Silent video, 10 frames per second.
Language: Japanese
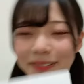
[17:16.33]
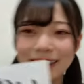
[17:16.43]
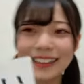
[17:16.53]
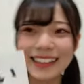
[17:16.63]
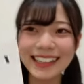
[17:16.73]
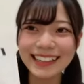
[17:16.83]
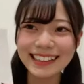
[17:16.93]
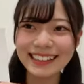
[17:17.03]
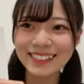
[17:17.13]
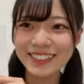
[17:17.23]
みんな大
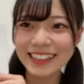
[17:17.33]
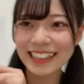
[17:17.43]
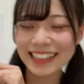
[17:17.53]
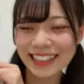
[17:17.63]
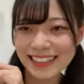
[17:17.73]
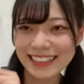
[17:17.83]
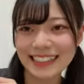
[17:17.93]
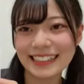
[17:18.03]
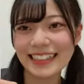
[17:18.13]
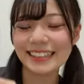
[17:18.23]
体夢逃げ大好
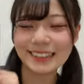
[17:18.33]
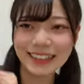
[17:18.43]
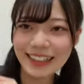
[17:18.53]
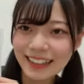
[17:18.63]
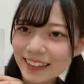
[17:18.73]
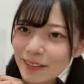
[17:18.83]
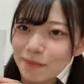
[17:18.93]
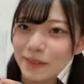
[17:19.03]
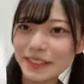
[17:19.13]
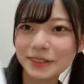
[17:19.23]
きいやそりゃあ
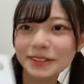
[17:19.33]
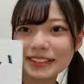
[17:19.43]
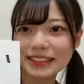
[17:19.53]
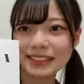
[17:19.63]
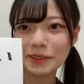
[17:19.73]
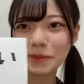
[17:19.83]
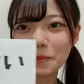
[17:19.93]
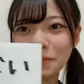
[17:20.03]
やっぱそうですよ